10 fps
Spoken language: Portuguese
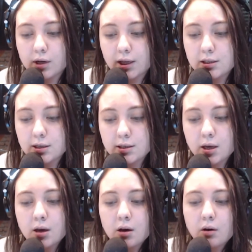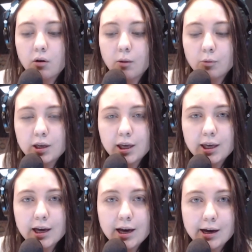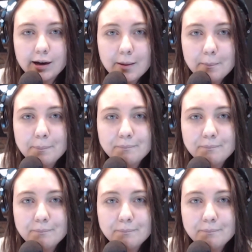o Corinthians como que ia